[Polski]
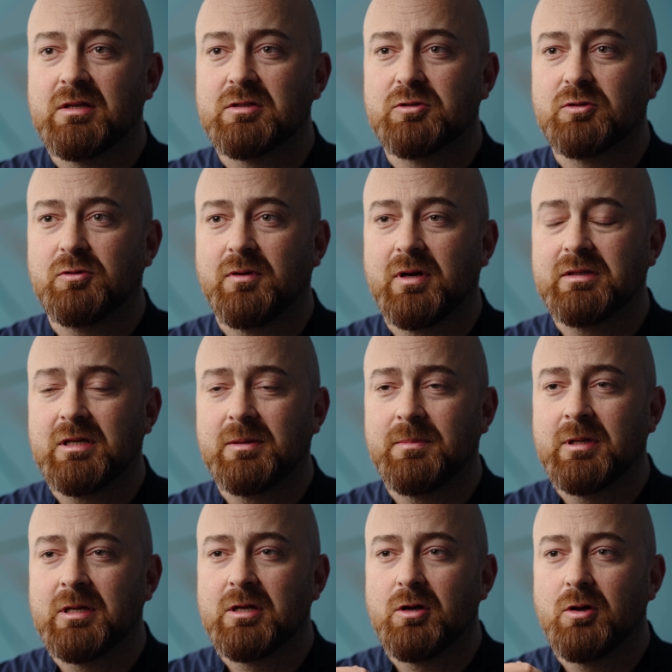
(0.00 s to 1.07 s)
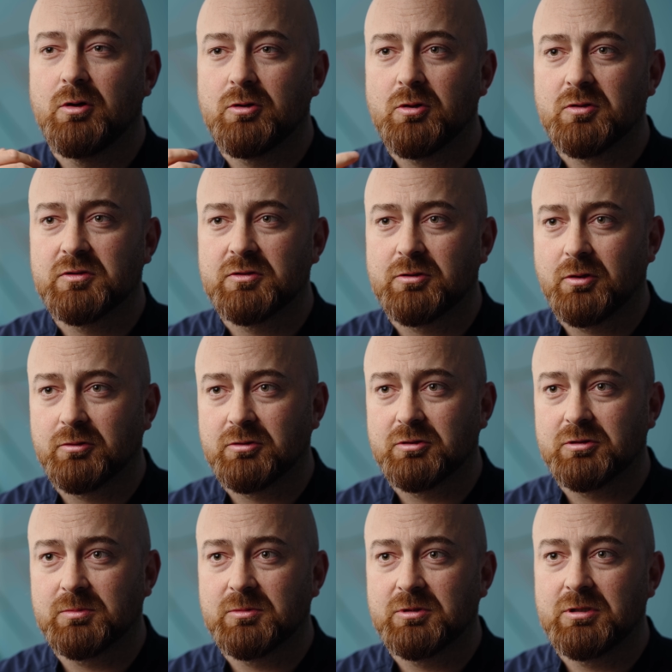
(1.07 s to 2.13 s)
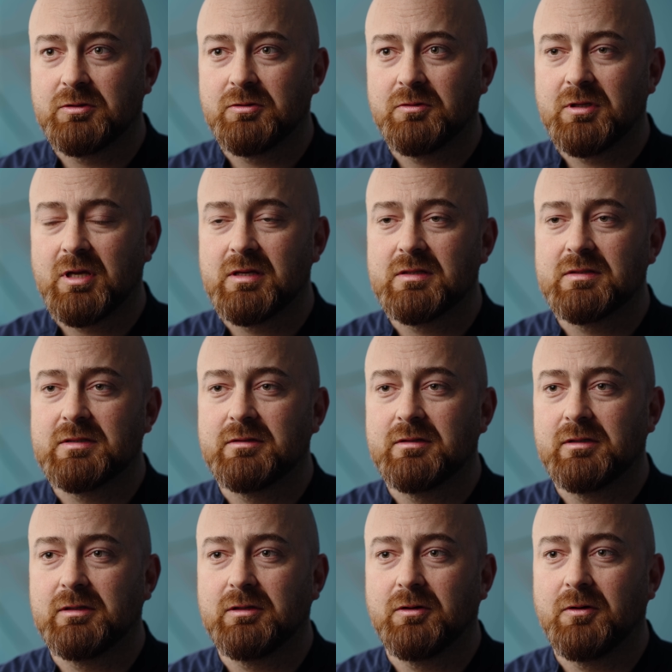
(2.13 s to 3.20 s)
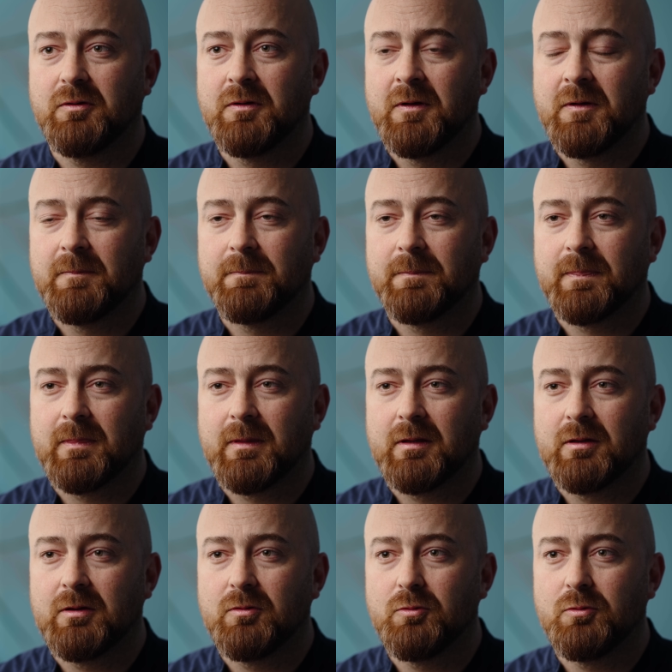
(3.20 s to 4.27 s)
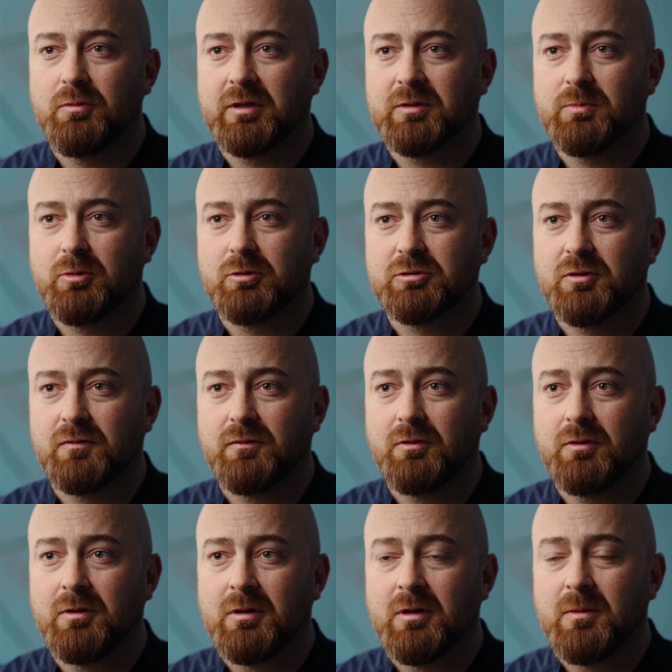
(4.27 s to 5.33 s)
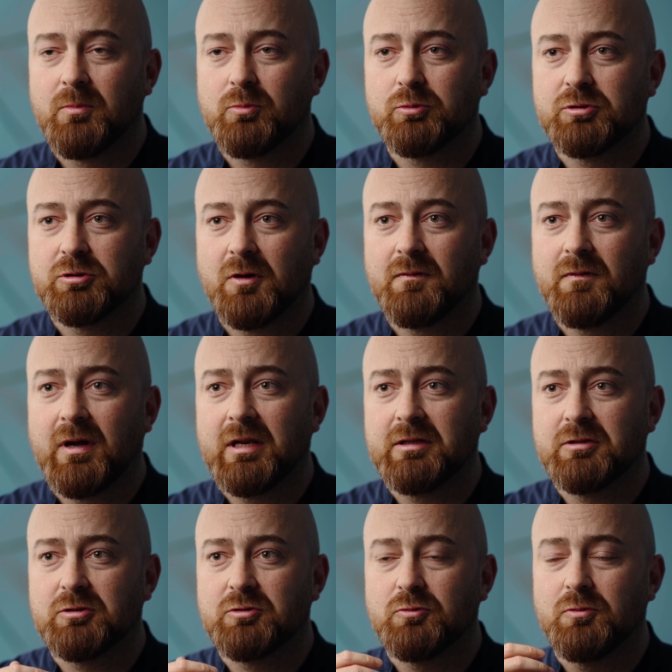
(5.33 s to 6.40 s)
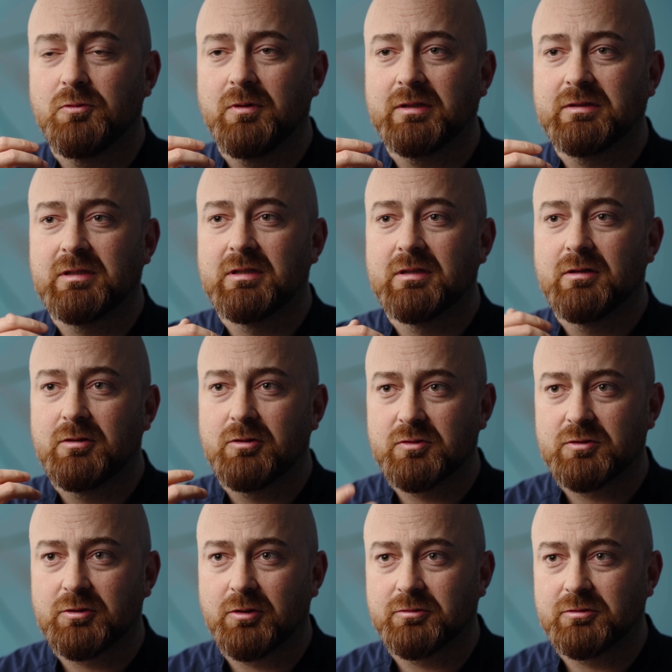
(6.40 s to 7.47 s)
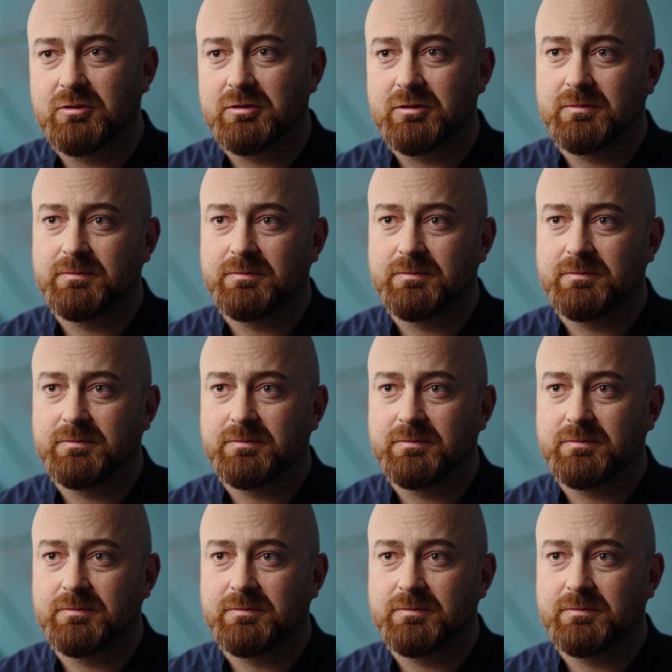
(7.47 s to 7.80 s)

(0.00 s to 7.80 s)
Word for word: z układem rozrodczym, czyli to nie jest tylko mm, układ moczowo-płciowy, ale też układ rozrodczy.